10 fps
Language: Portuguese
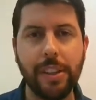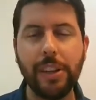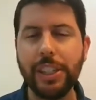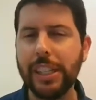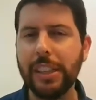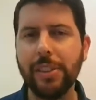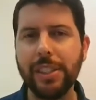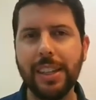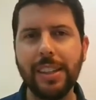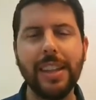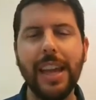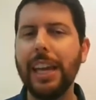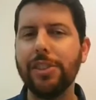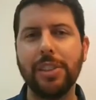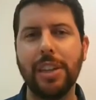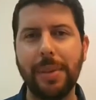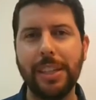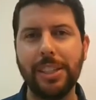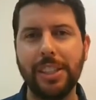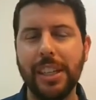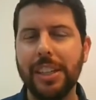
Não adianta você ter isso na mente,